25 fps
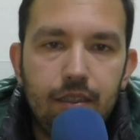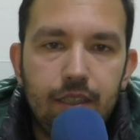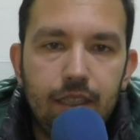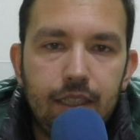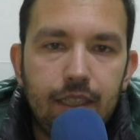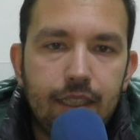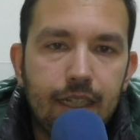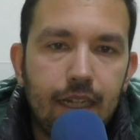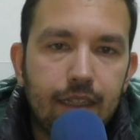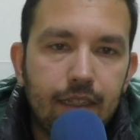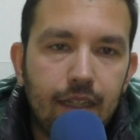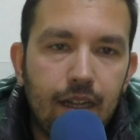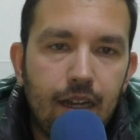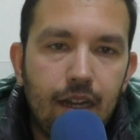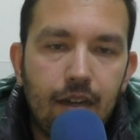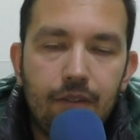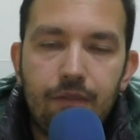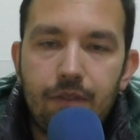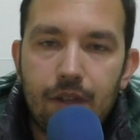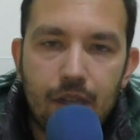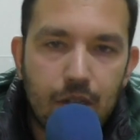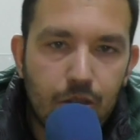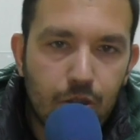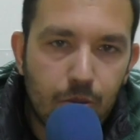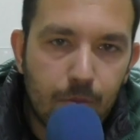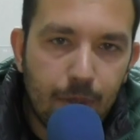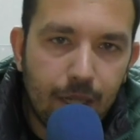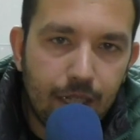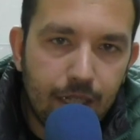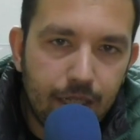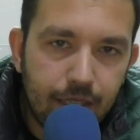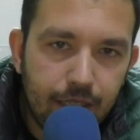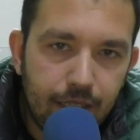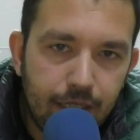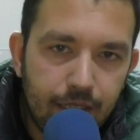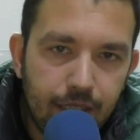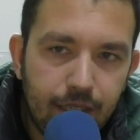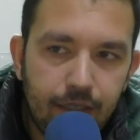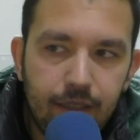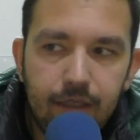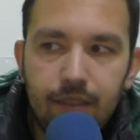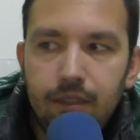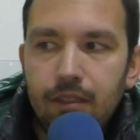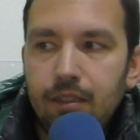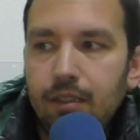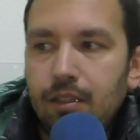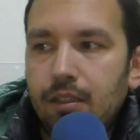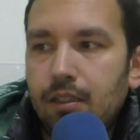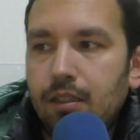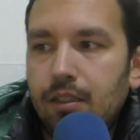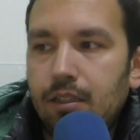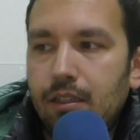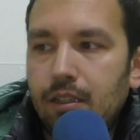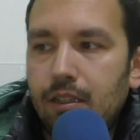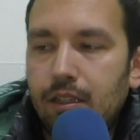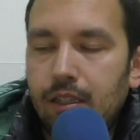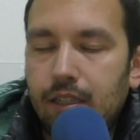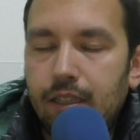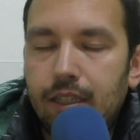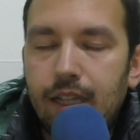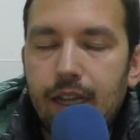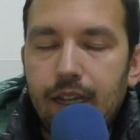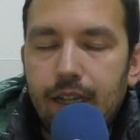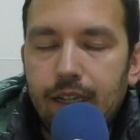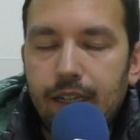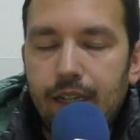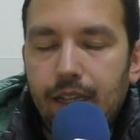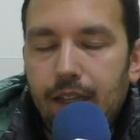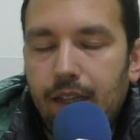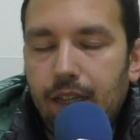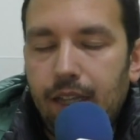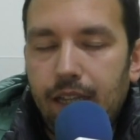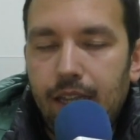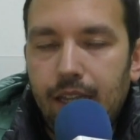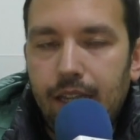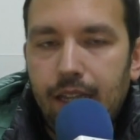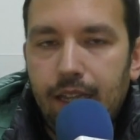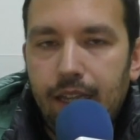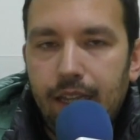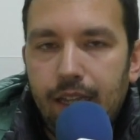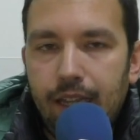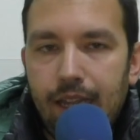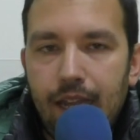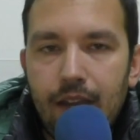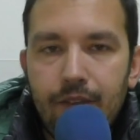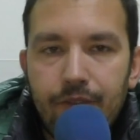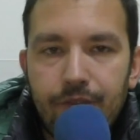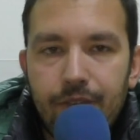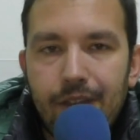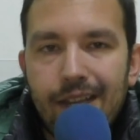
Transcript: dedicata a Franco Ballerini, da, che, che, era